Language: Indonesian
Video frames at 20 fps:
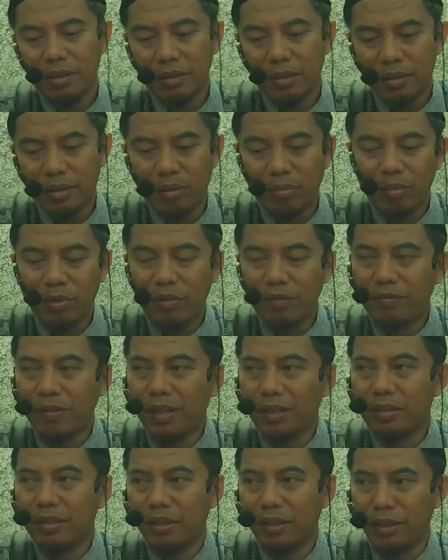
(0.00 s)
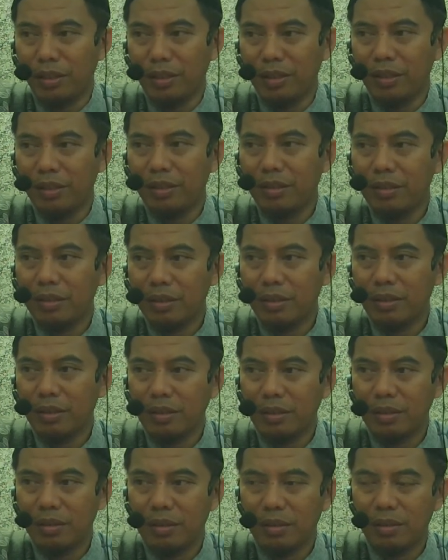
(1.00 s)
Tapi faktanya
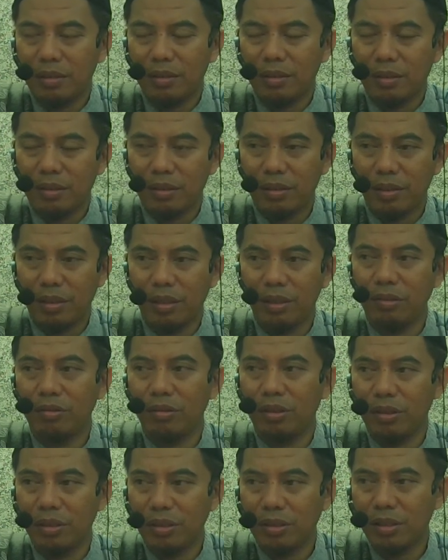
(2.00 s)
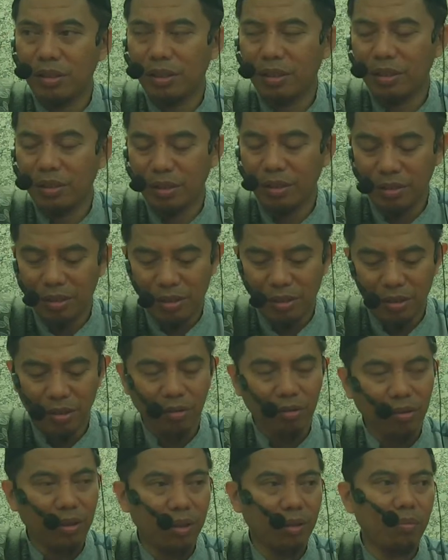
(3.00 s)
Indonesia
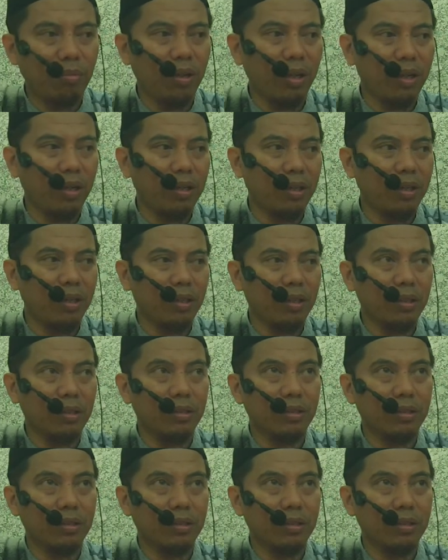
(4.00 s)
dijajah oleh Belanda.